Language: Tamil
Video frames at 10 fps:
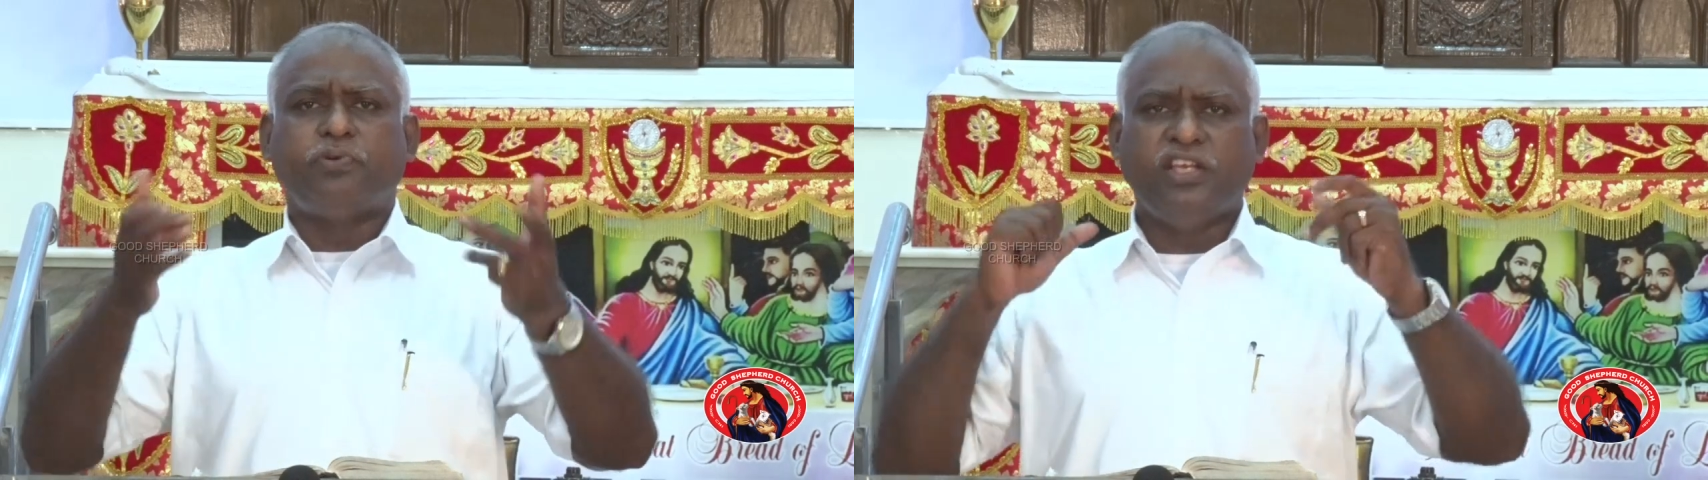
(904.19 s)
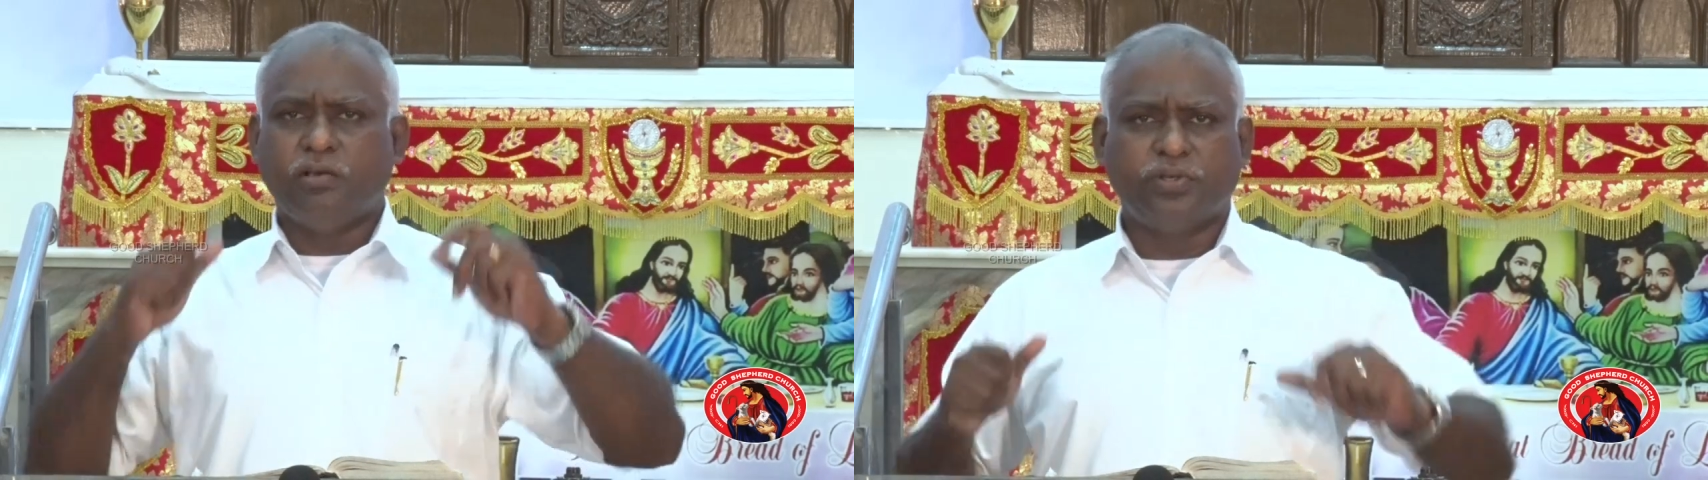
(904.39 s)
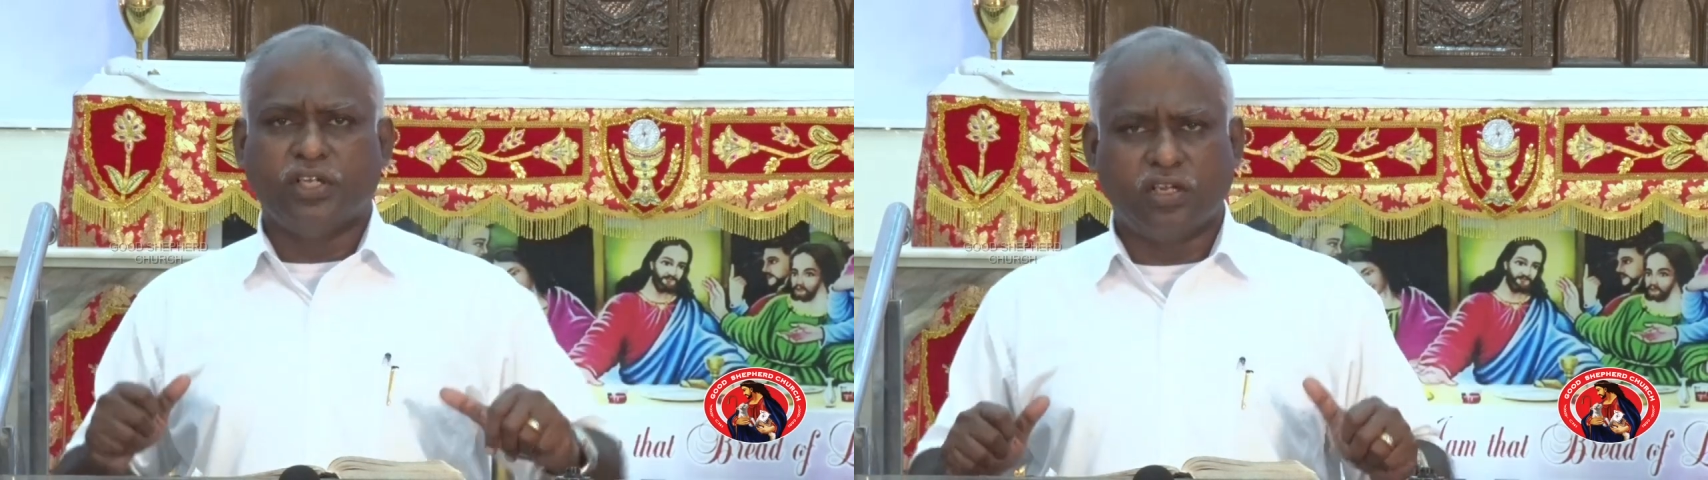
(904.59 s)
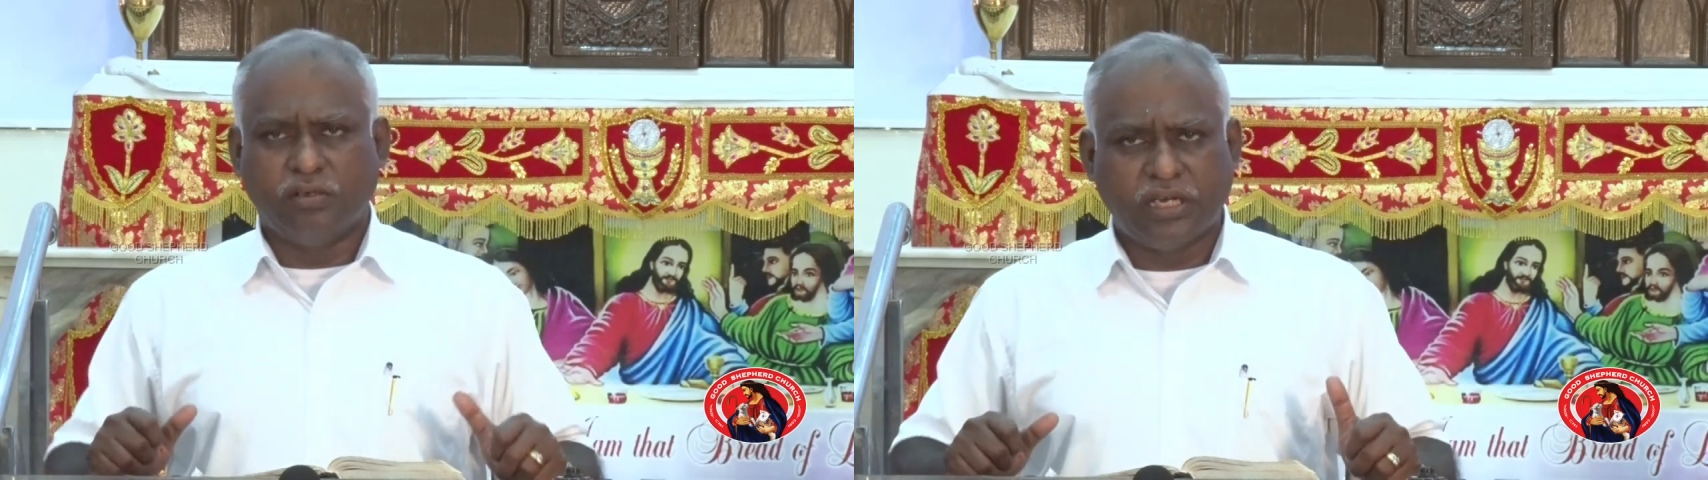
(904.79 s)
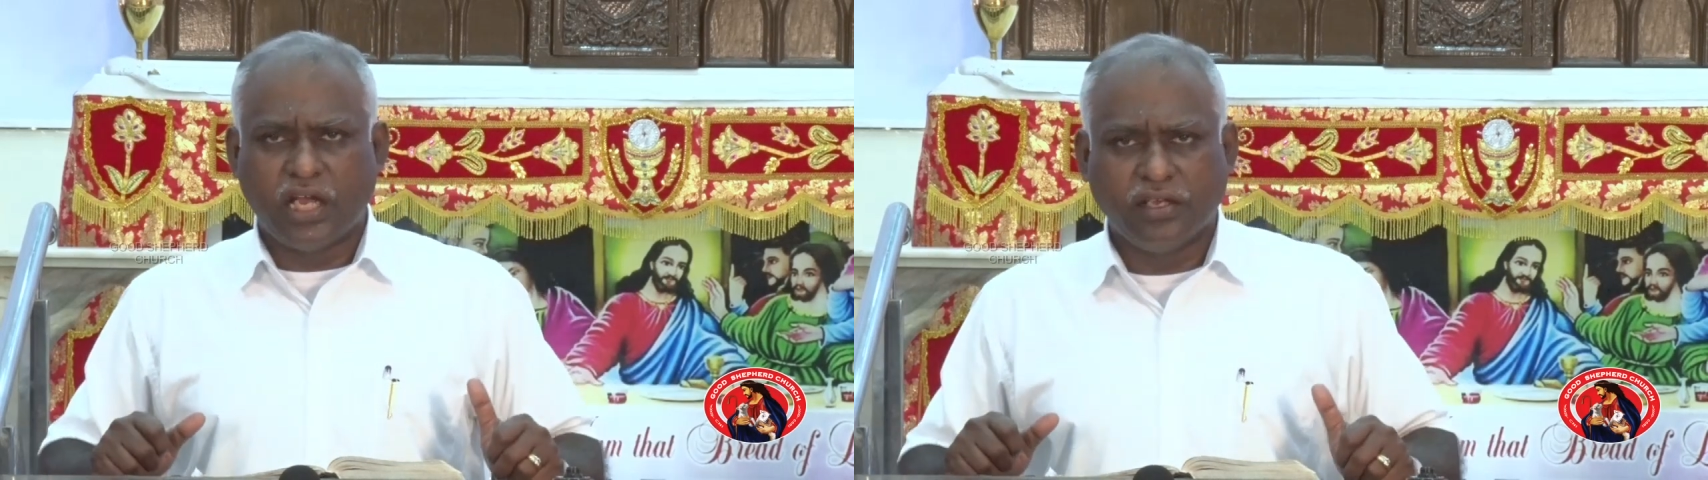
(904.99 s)
பெய்ய
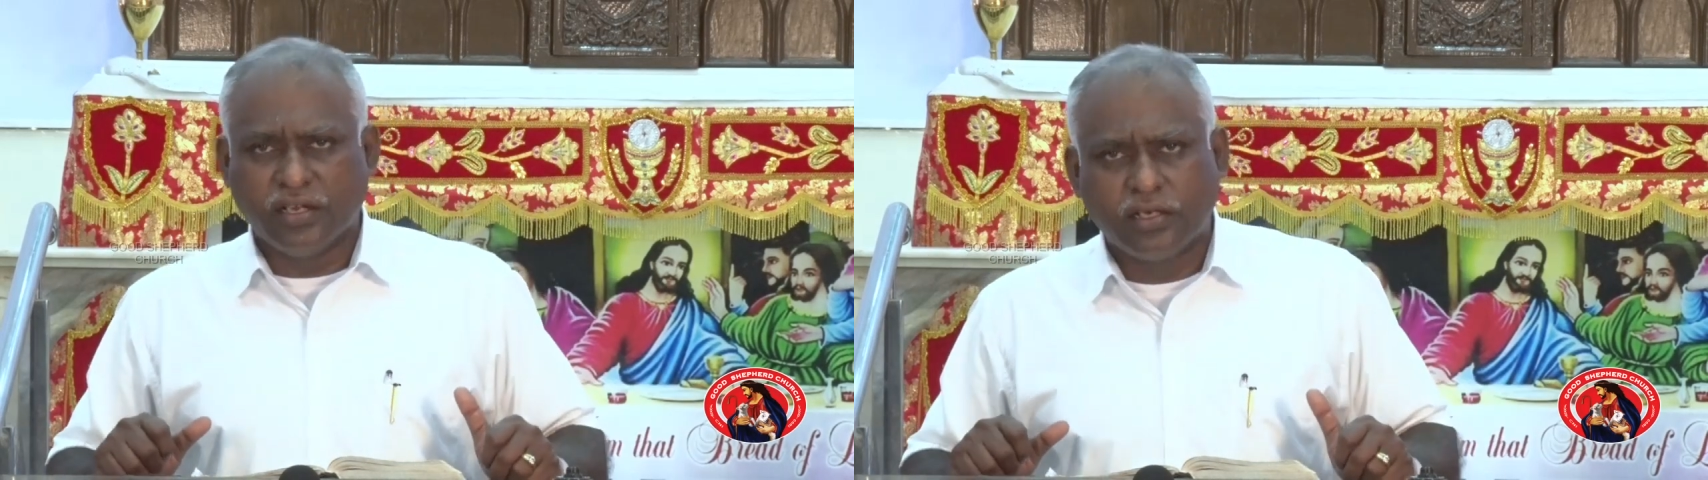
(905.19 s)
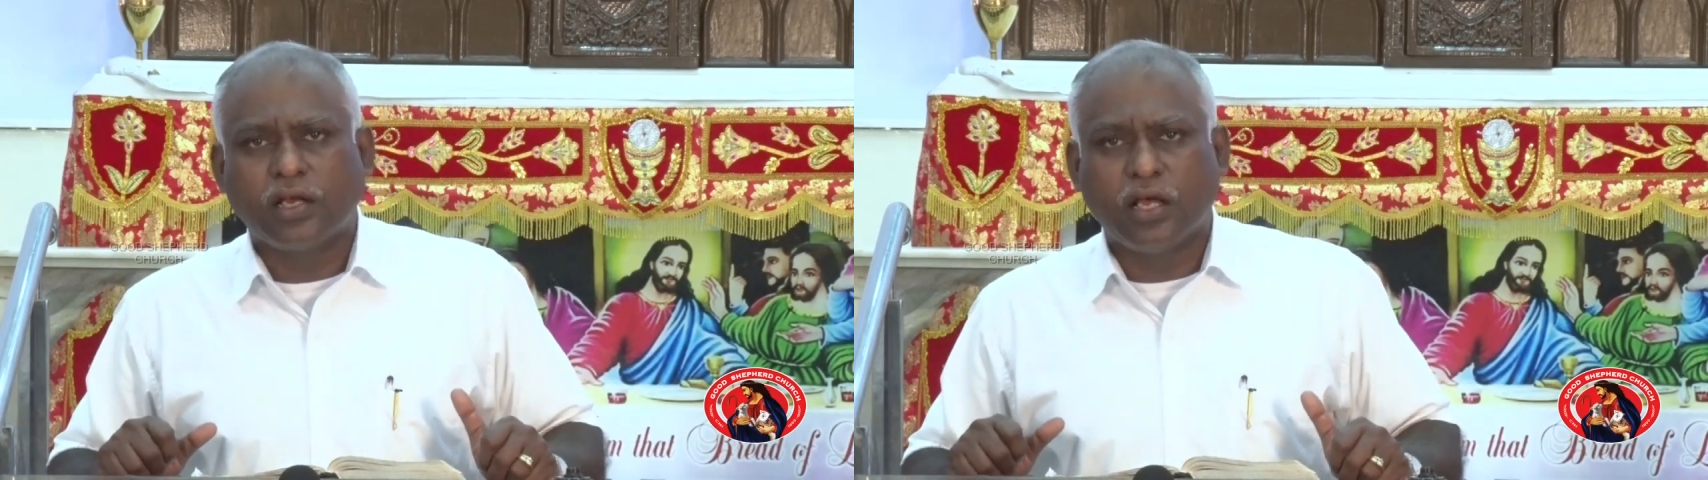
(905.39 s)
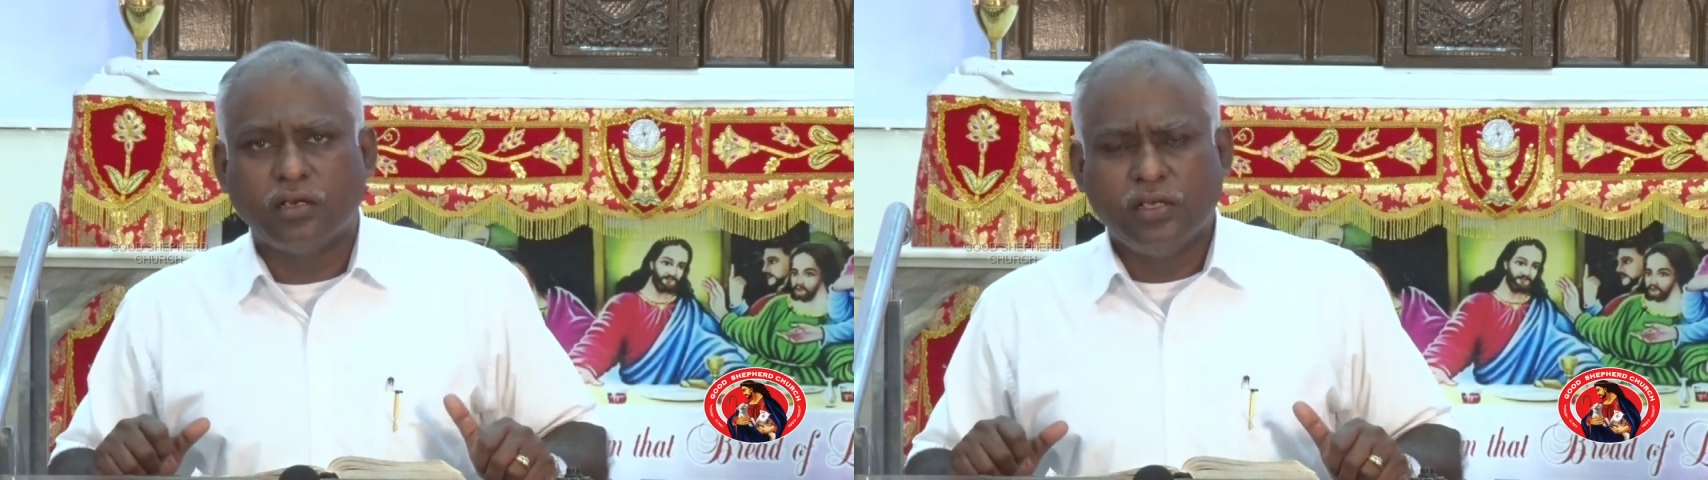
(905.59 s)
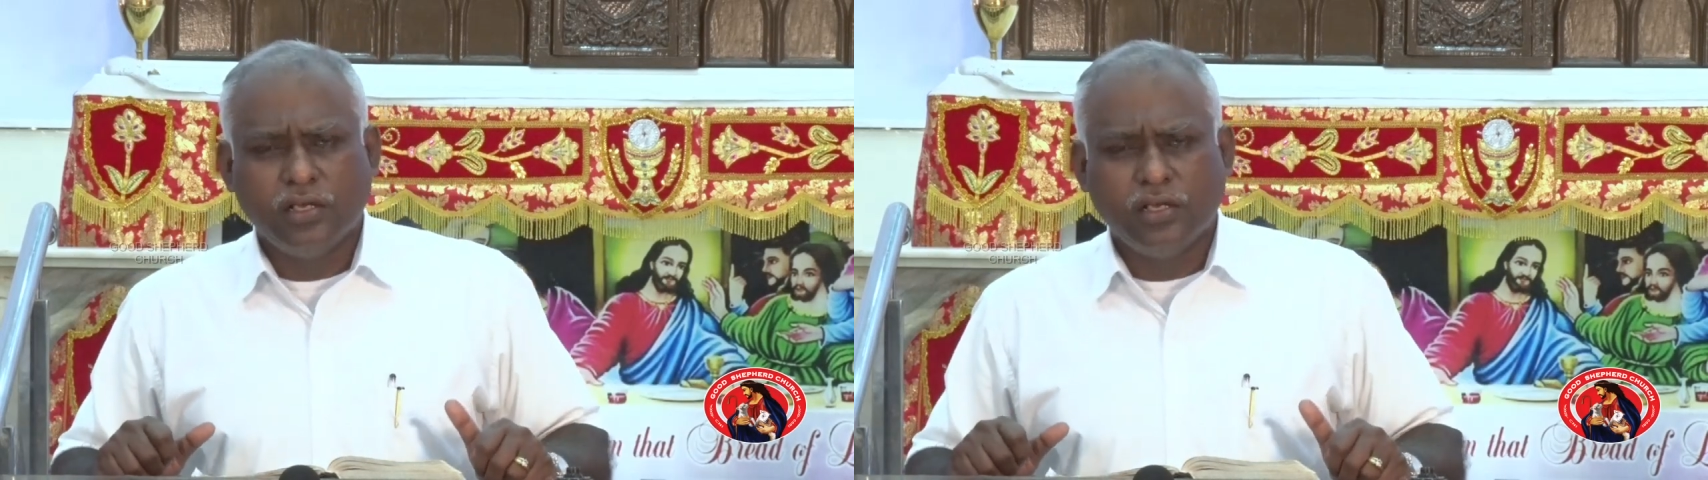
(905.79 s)
பண்ணுகிறவராக இருக்கிறார்